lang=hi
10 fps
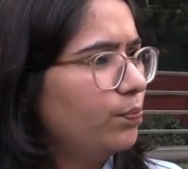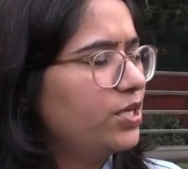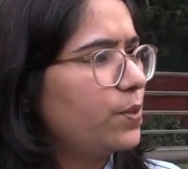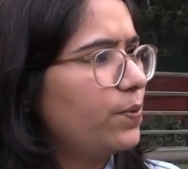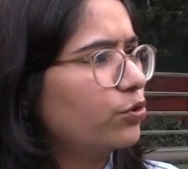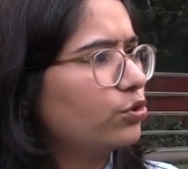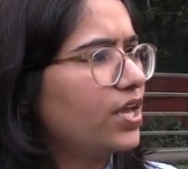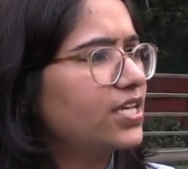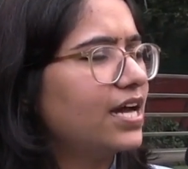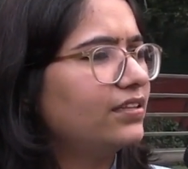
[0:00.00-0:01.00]
बीजेपी को तो
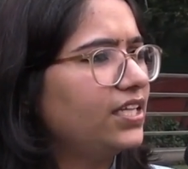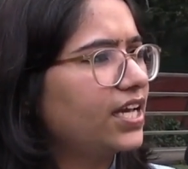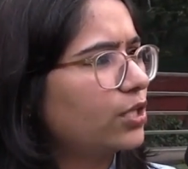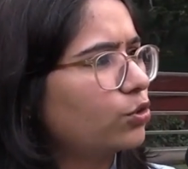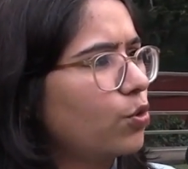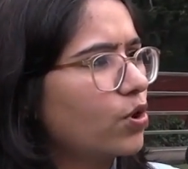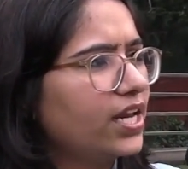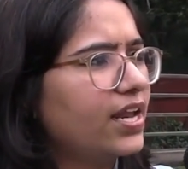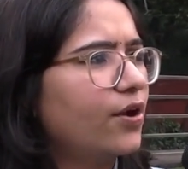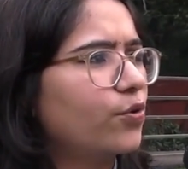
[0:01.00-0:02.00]
ये जानती है कि तो
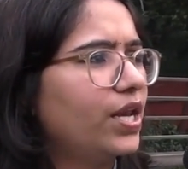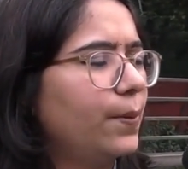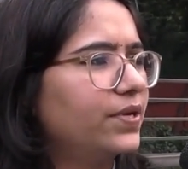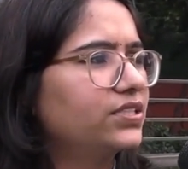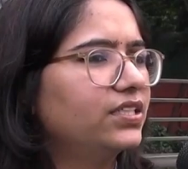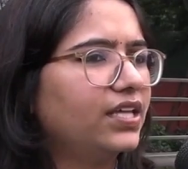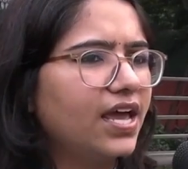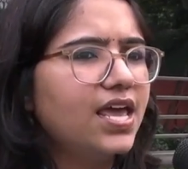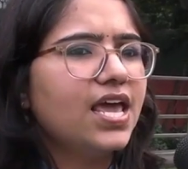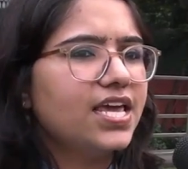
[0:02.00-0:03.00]
खोखले नारों के लिए प्रसिद्ध है
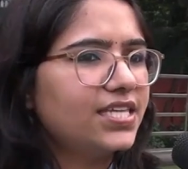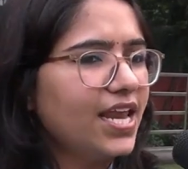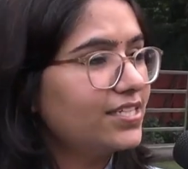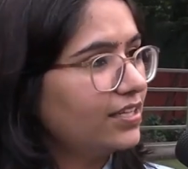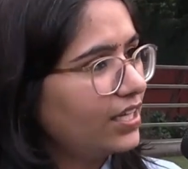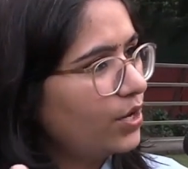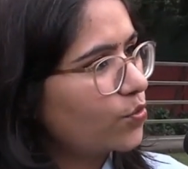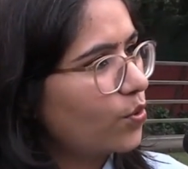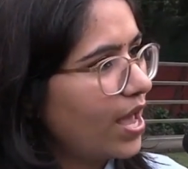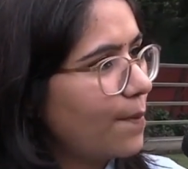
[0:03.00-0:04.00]
इसलिए जनता ने
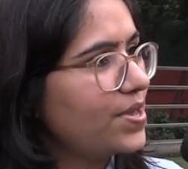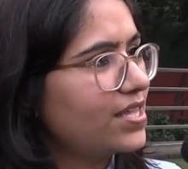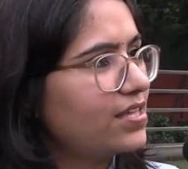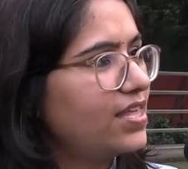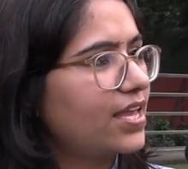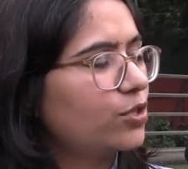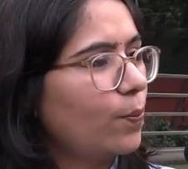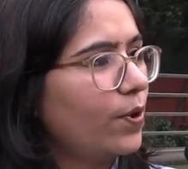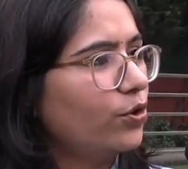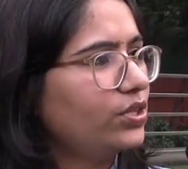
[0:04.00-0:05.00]
उनको नाम भी दे दिया कि तो
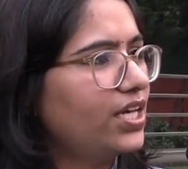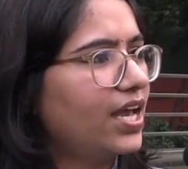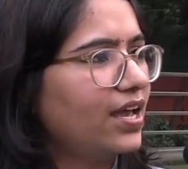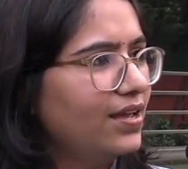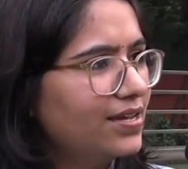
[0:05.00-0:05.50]
पनौती है